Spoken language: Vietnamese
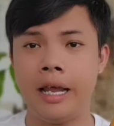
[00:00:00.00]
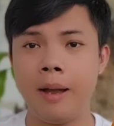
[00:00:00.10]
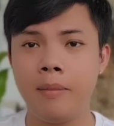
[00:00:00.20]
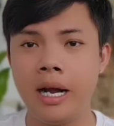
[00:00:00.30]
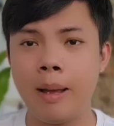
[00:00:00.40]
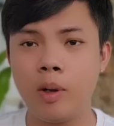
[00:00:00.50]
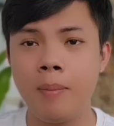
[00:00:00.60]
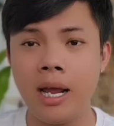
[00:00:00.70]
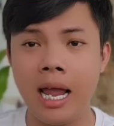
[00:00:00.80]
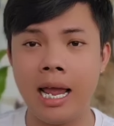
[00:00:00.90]
Dạ, bên Nam có
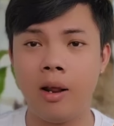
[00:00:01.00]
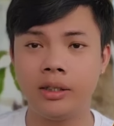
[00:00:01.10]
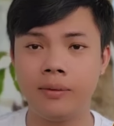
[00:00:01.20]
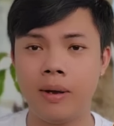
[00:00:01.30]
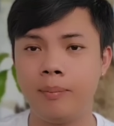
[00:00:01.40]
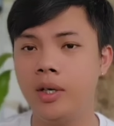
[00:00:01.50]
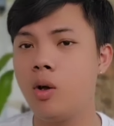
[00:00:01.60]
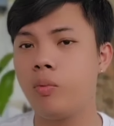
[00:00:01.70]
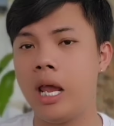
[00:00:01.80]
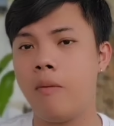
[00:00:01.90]
bán hai loại sản phẩm nước
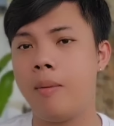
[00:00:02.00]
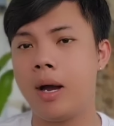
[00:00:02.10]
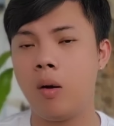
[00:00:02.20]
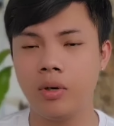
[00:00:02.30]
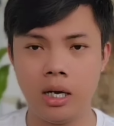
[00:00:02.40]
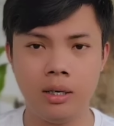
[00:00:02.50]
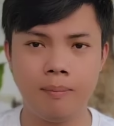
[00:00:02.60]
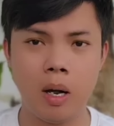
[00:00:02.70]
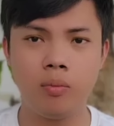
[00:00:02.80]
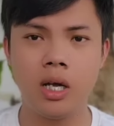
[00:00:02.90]
cốt nhào và mật ong gừng.
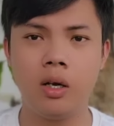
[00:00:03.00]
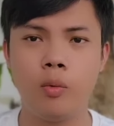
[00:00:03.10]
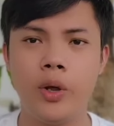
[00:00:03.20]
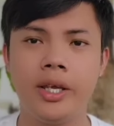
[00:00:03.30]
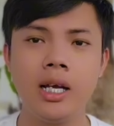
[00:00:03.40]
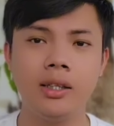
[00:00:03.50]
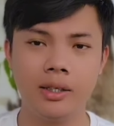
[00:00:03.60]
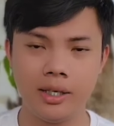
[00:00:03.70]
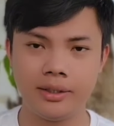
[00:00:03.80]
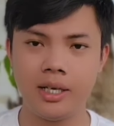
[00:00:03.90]
Mật ong gừng nguyên chất từ
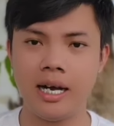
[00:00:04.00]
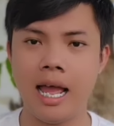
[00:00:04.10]
gừng Sơn